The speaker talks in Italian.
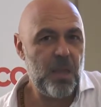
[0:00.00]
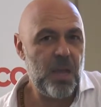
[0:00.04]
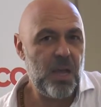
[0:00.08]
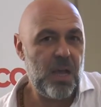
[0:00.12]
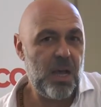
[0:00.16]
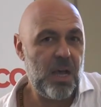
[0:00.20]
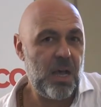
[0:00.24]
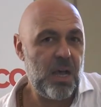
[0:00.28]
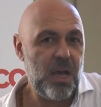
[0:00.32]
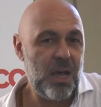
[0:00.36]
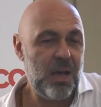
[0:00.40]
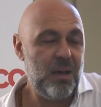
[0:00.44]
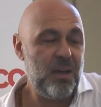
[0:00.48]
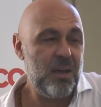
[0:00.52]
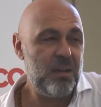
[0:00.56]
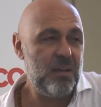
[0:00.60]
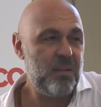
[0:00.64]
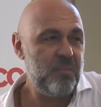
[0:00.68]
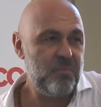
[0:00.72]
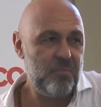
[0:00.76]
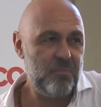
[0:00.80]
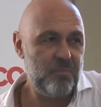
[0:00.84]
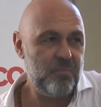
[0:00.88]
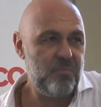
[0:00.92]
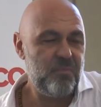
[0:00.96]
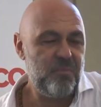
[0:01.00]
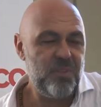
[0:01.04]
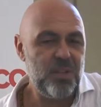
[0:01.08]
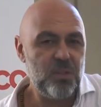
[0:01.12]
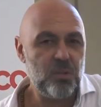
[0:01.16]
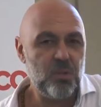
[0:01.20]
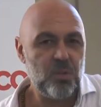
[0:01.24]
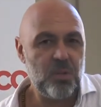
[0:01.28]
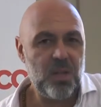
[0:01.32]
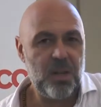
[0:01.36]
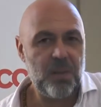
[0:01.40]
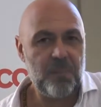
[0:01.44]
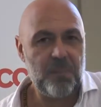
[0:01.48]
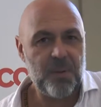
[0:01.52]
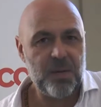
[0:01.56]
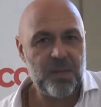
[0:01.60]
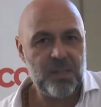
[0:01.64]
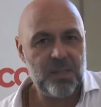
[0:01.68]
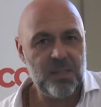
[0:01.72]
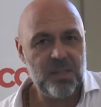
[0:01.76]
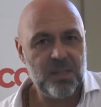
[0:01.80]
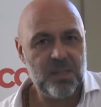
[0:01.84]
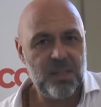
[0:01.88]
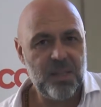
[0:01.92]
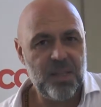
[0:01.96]
ha, ha vinto delle
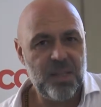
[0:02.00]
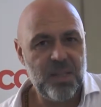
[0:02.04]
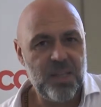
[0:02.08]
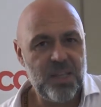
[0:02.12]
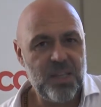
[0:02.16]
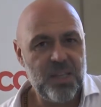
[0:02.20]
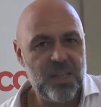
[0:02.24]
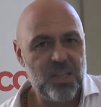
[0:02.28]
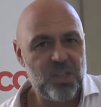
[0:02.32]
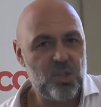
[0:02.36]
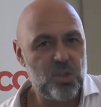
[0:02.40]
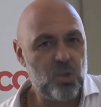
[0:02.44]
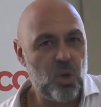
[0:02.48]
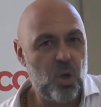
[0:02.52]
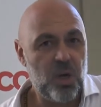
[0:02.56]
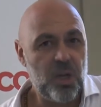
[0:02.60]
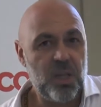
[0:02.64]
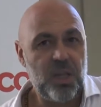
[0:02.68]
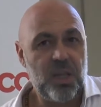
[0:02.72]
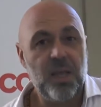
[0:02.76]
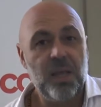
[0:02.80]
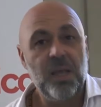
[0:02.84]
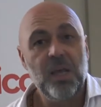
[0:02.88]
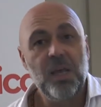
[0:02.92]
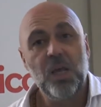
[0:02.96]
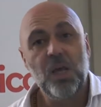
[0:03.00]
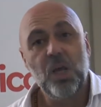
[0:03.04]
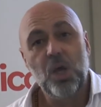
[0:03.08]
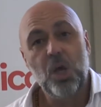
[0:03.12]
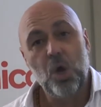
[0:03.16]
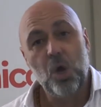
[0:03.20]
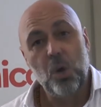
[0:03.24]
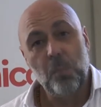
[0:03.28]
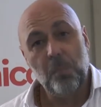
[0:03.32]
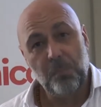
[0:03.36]
partite storiche.